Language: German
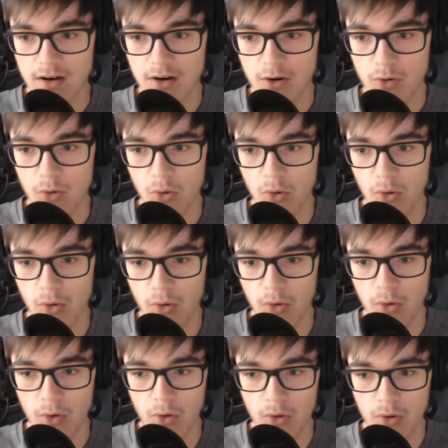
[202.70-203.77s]

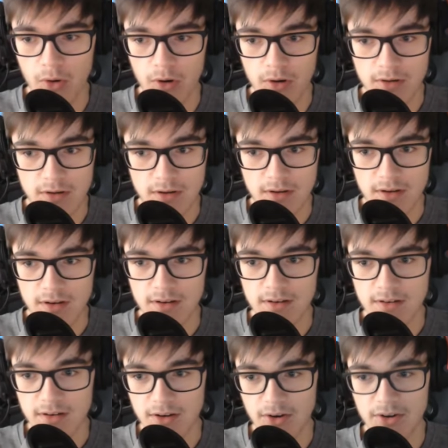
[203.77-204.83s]
Oh.
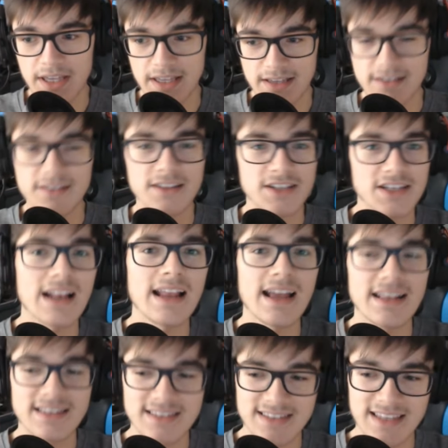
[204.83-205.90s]
Okay, ich kann ja
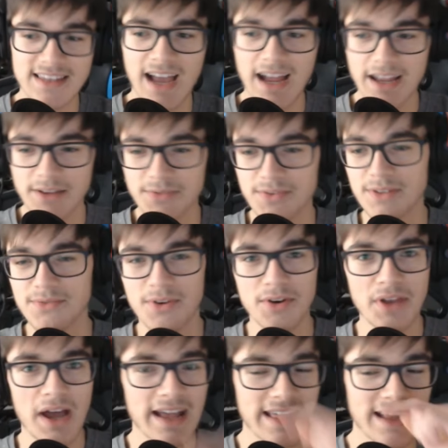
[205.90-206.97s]
jetzt den Dive, ne? Von
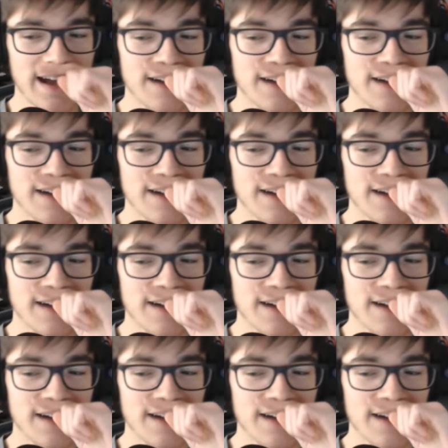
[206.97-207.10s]
daher.